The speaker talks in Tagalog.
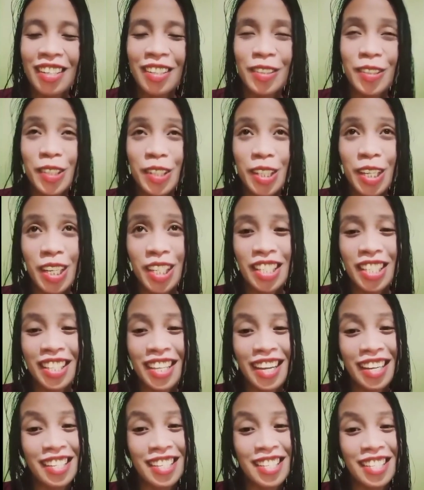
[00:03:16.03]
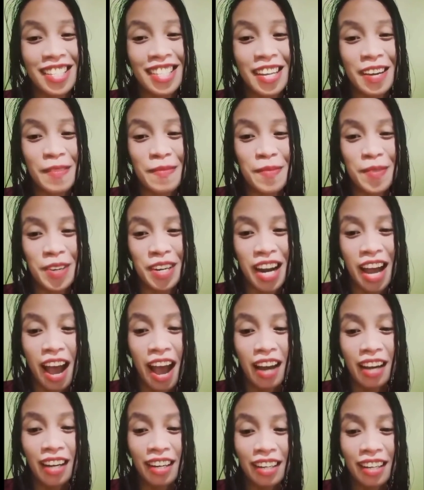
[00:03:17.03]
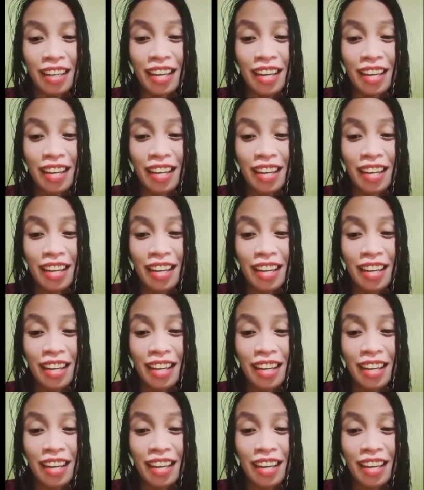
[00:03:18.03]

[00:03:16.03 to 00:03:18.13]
Um, Tapos next na mong laag.